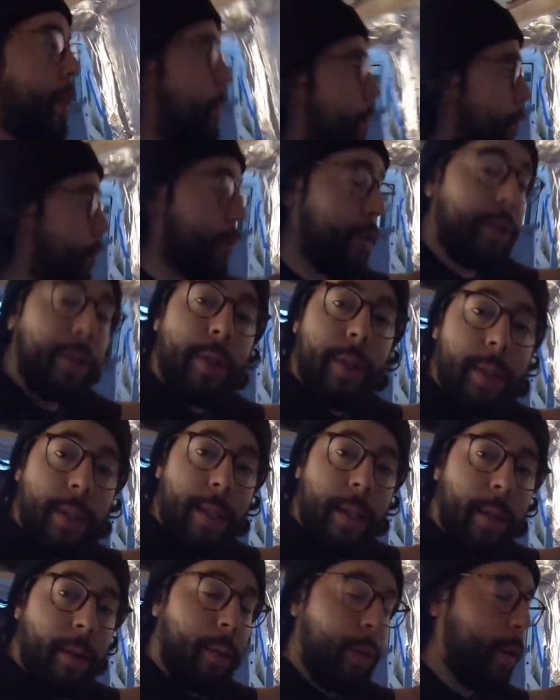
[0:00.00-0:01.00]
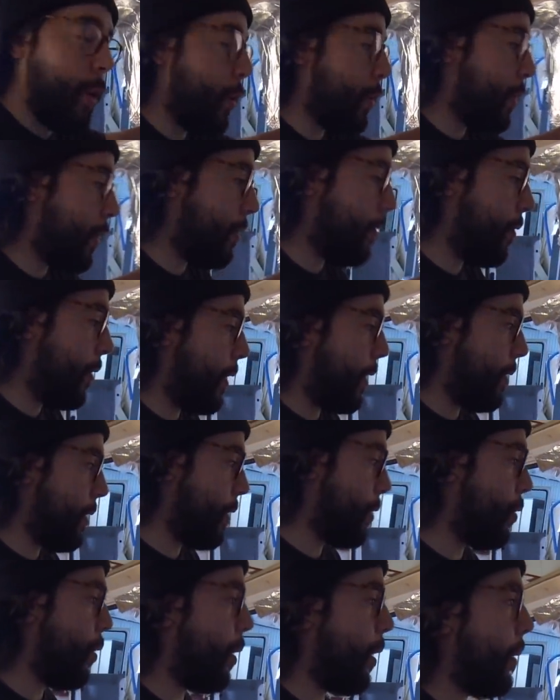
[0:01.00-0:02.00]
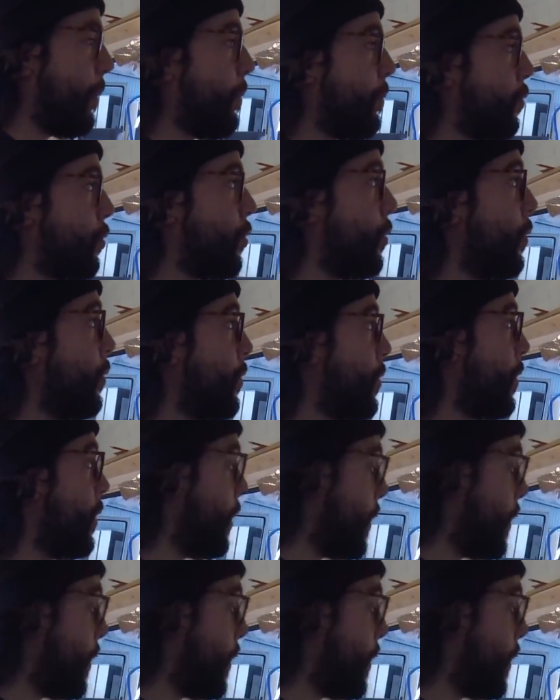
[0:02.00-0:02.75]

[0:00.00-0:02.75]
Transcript: De ce côté, on est en train de faire exactement la même chose.